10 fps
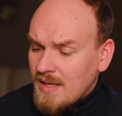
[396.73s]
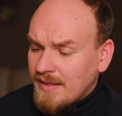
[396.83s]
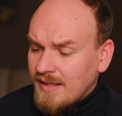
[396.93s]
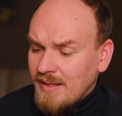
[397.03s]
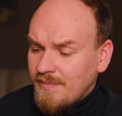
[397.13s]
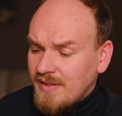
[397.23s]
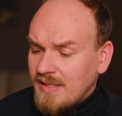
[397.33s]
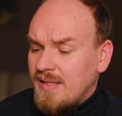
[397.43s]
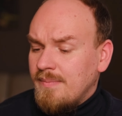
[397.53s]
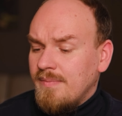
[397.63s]
Dann haben wir
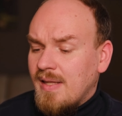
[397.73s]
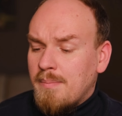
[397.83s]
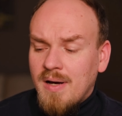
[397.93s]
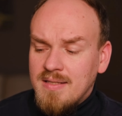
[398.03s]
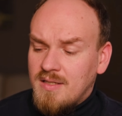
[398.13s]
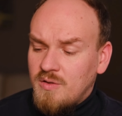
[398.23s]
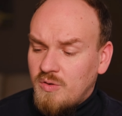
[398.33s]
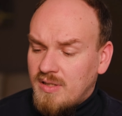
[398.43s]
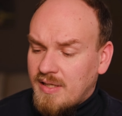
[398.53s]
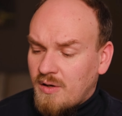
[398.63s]
eben der
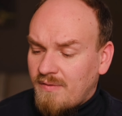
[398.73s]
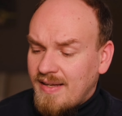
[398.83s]
Basisnote dann noch